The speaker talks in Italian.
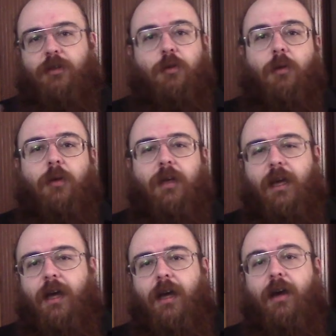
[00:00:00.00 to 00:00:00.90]

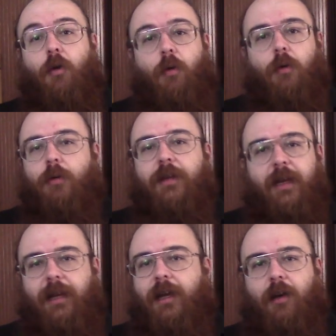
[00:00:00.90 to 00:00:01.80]
storia o
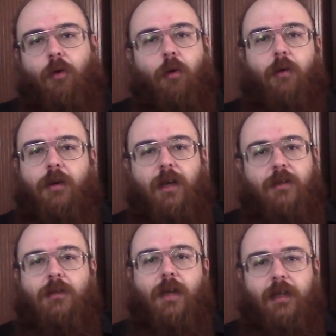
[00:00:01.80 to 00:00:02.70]
della lore che
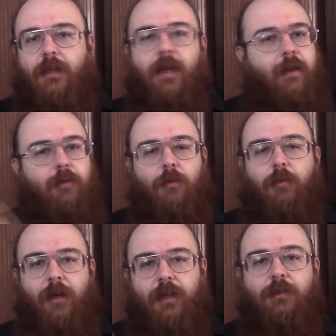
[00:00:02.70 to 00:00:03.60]
c'è dietro
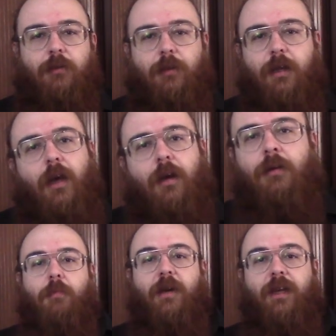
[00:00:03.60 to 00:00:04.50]
quella storia.
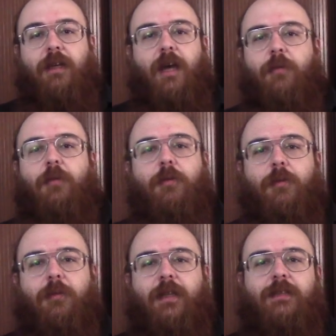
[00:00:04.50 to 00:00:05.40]
Prendiamo
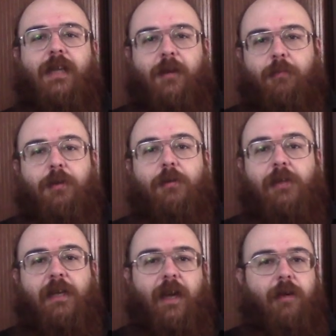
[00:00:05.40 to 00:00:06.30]
come esempio
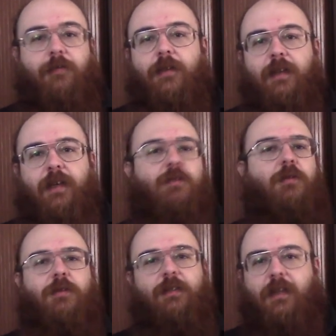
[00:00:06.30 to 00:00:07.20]
gli elfi di
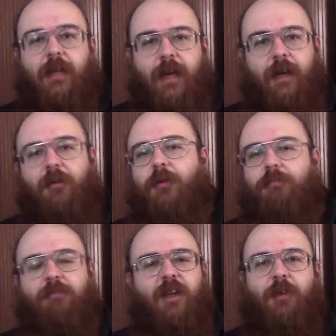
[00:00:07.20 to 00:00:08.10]
Dungeons and
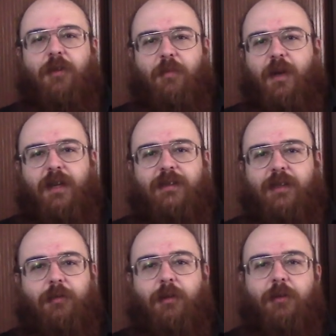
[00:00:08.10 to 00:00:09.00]
Dragons, che dovrebbe
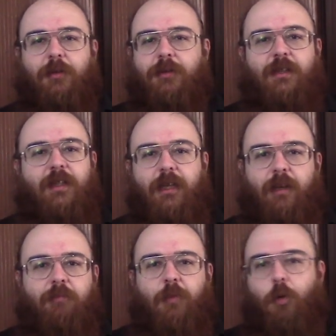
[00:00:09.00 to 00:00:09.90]
essere qualcosa
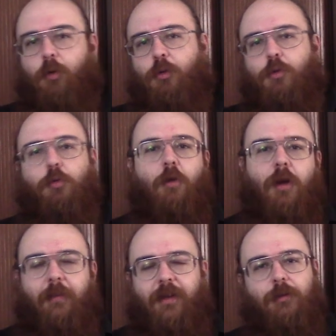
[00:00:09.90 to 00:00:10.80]
di conosciuto
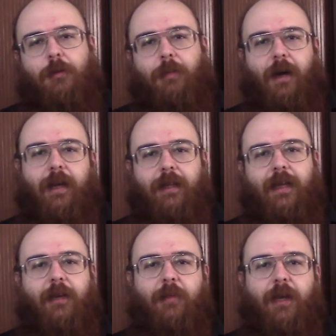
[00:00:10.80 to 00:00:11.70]
alla maggior
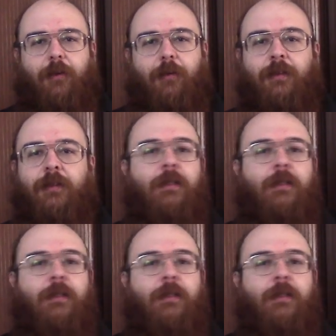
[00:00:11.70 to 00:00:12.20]
parte almeno.